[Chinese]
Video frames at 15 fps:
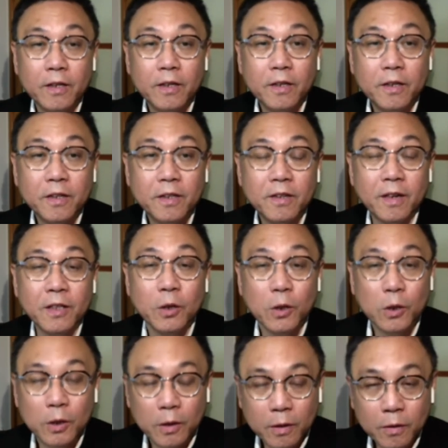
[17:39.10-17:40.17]
啊，
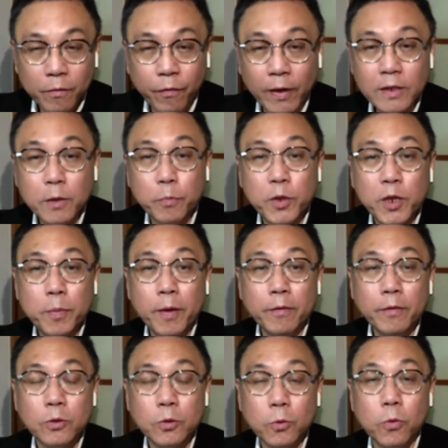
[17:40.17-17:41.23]
凡是批评
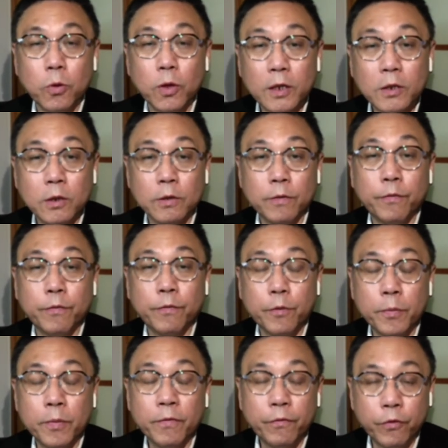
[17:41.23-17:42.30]
中国的就是负
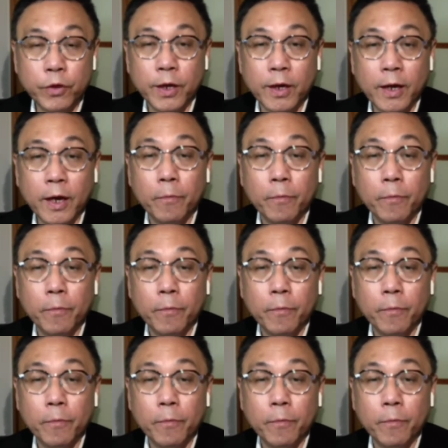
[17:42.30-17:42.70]
负能量。